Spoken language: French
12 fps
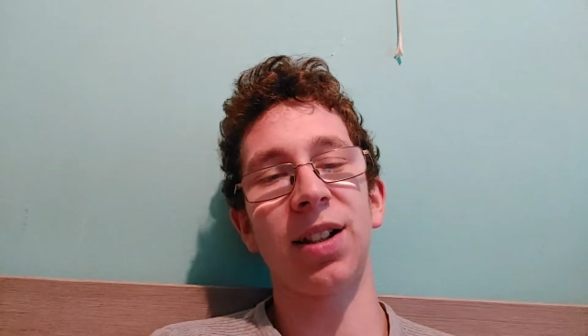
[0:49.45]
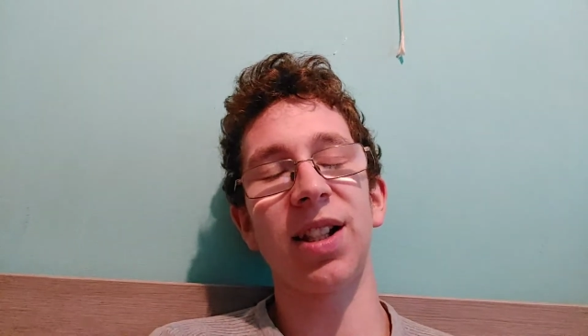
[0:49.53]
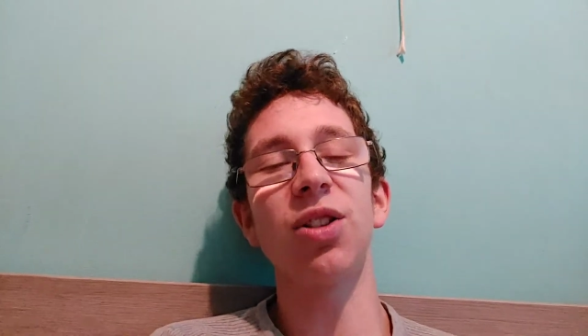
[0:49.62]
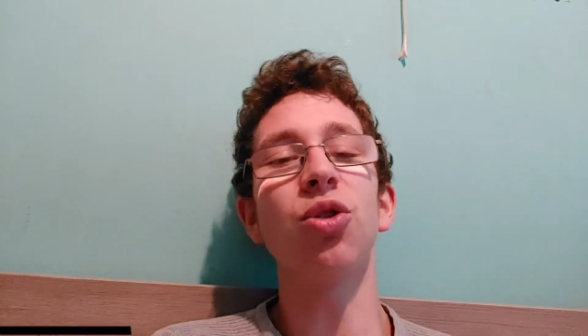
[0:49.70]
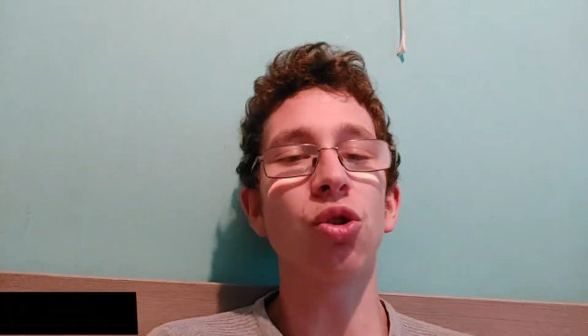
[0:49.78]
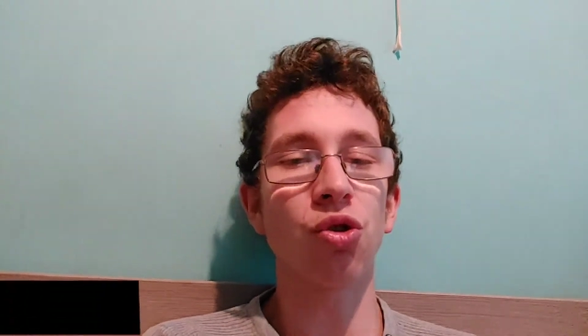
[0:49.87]

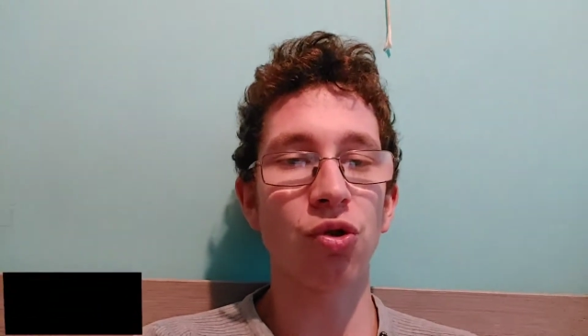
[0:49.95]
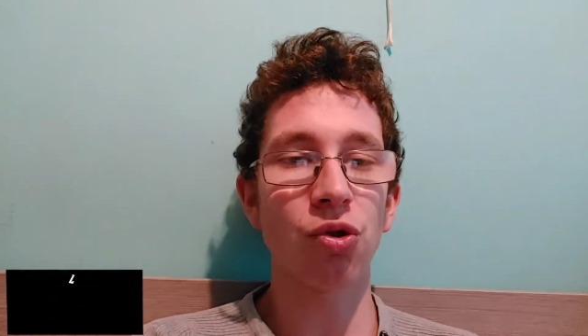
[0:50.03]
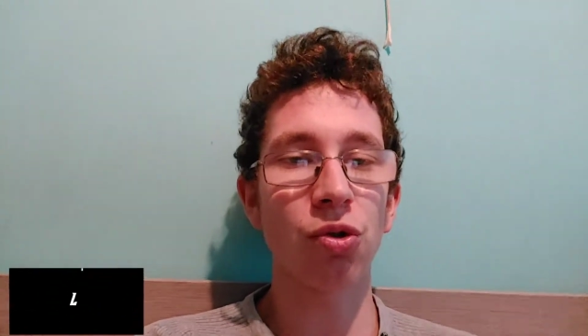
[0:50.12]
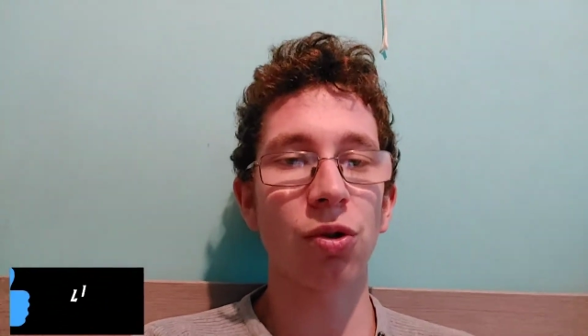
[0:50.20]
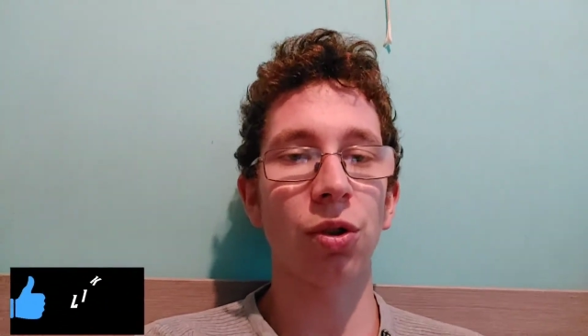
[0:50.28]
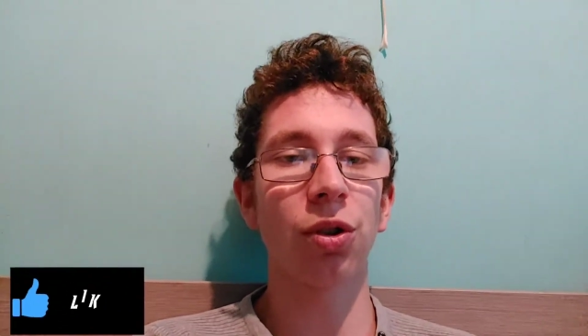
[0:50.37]
quelques
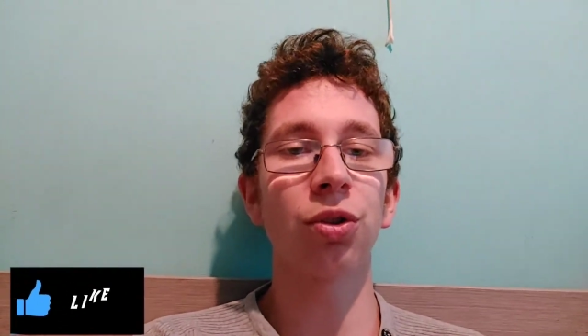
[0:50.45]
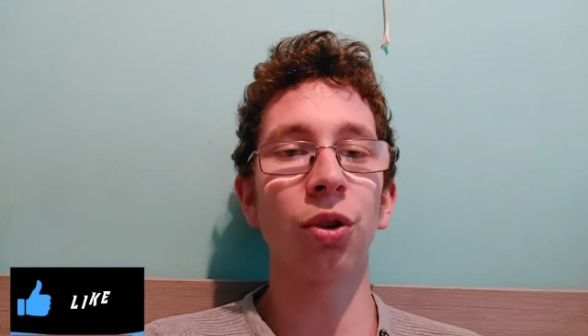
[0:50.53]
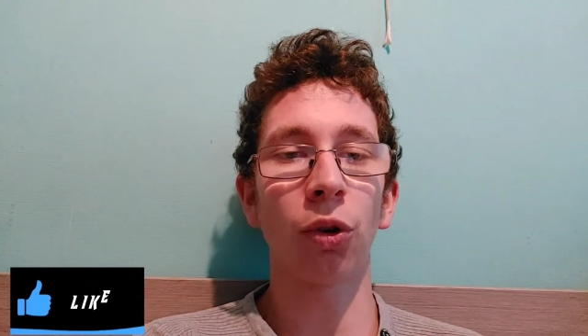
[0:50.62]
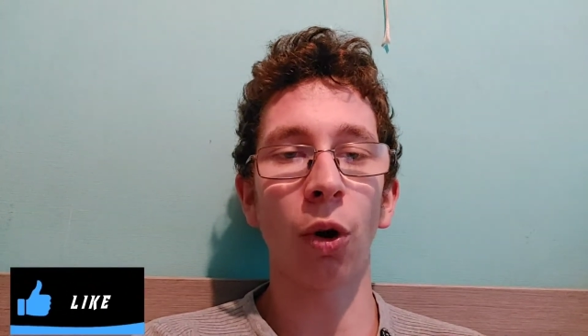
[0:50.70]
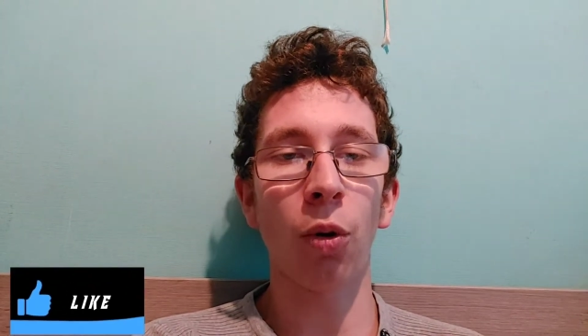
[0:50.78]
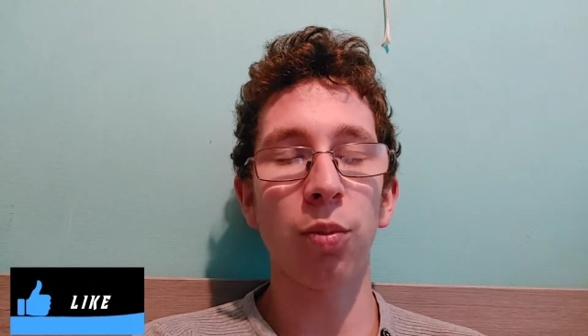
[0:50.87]
jours de
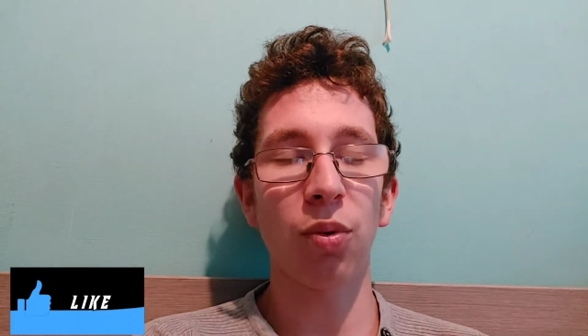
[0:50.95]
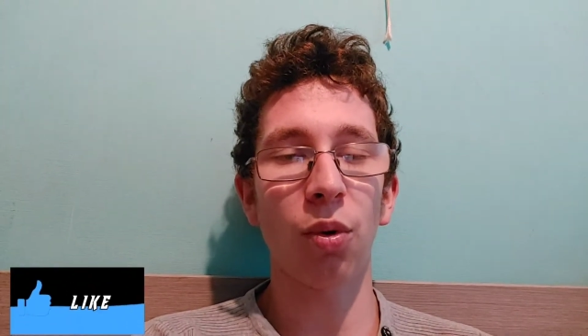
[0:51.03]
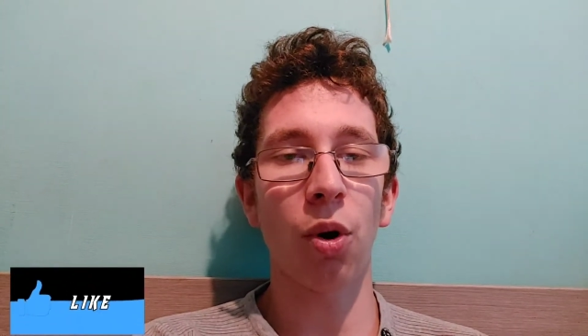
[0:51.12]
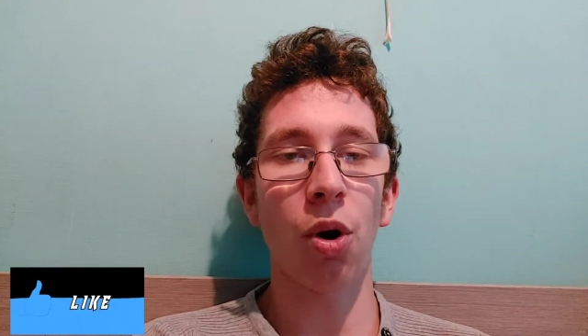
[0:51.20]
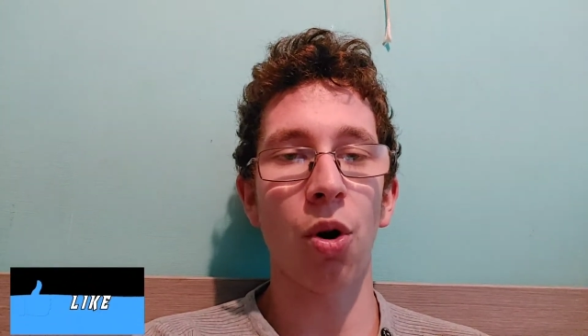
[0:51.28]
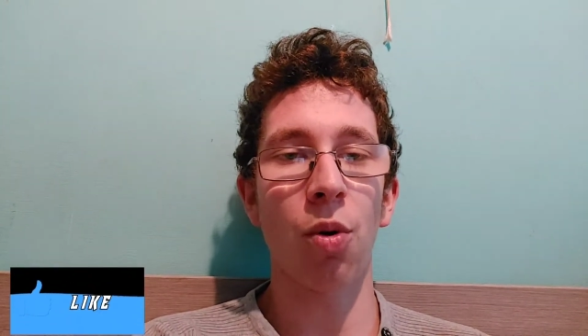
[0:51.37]
temps
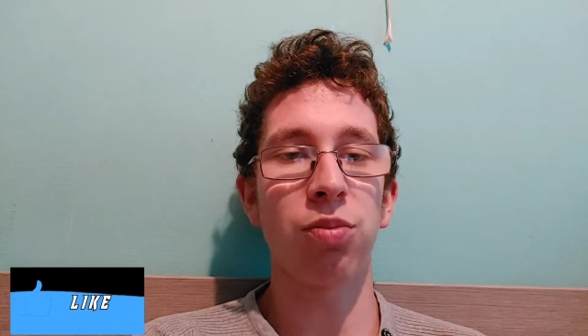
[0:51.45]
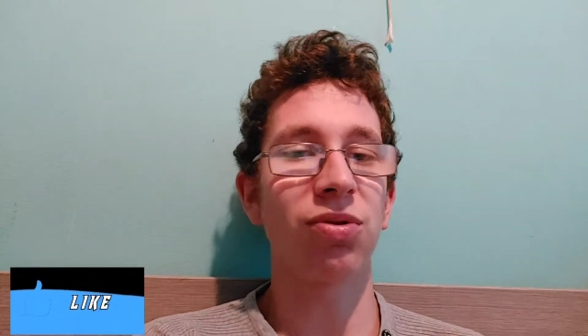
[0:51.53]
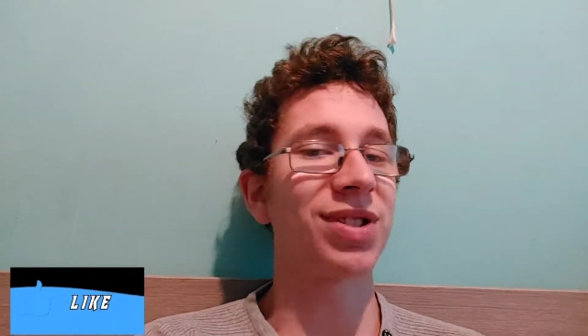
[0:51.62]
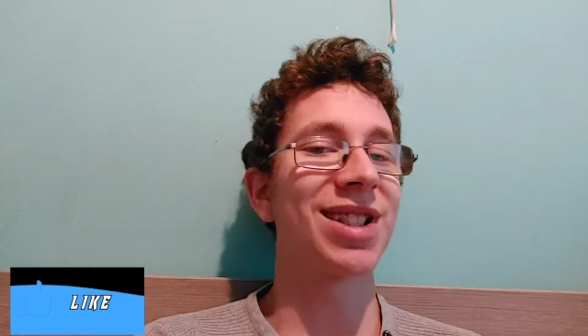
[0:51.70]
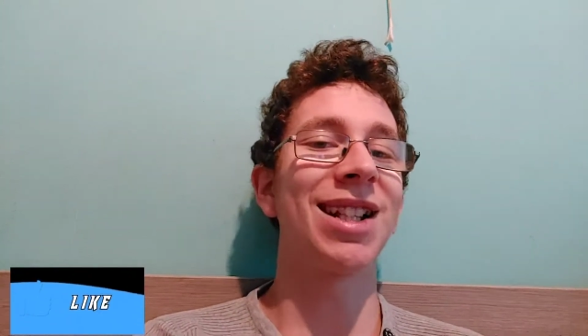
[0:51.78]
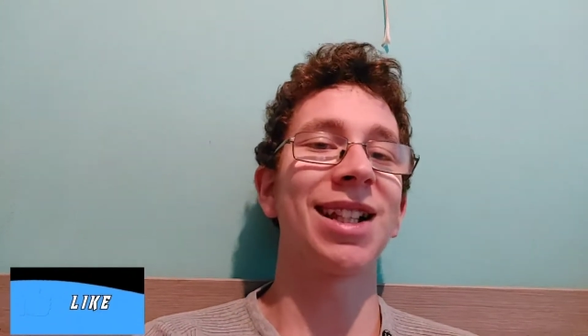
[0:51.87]
pour
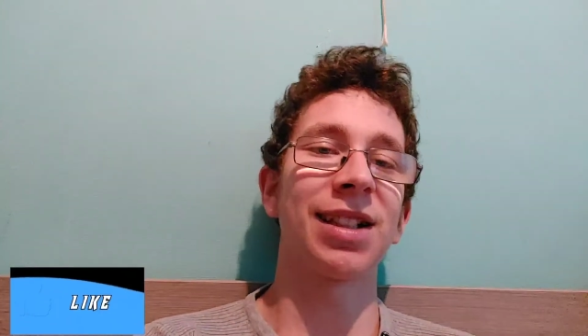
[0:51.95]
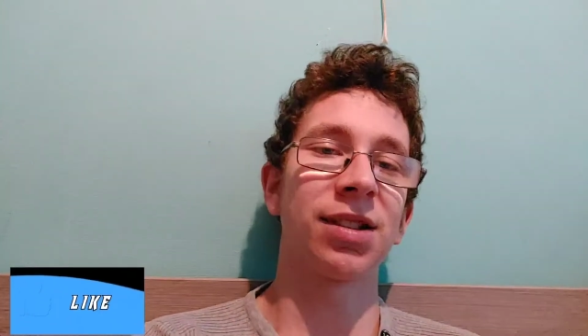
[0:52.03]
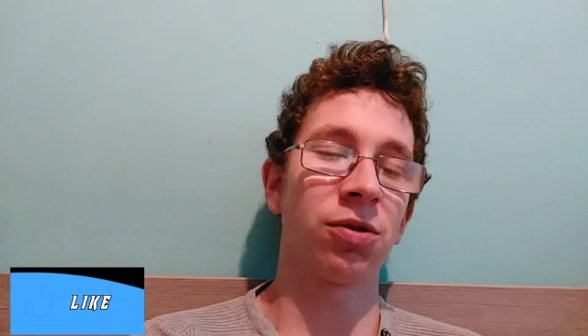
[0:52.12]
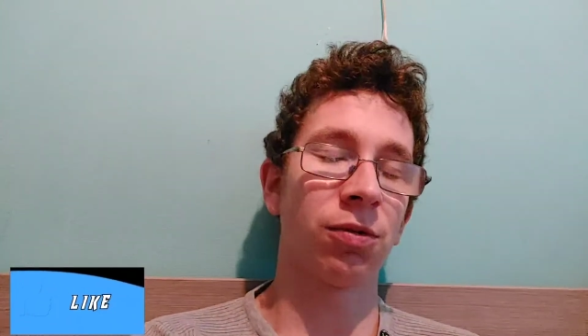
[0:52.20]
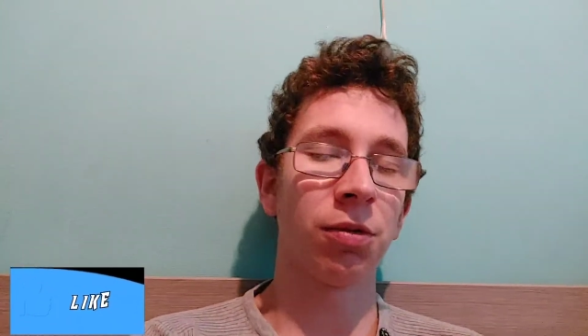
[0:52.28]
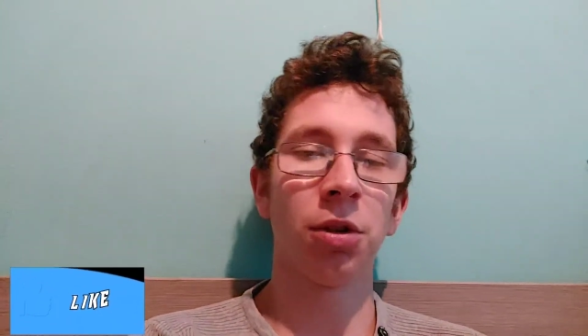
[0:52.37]
poser les
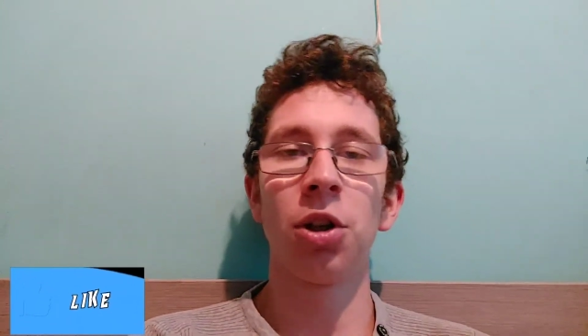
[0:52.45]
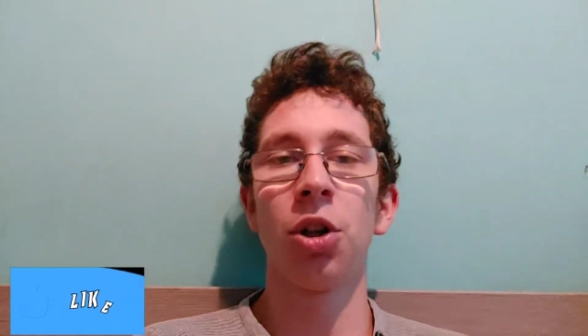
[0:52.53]
questions.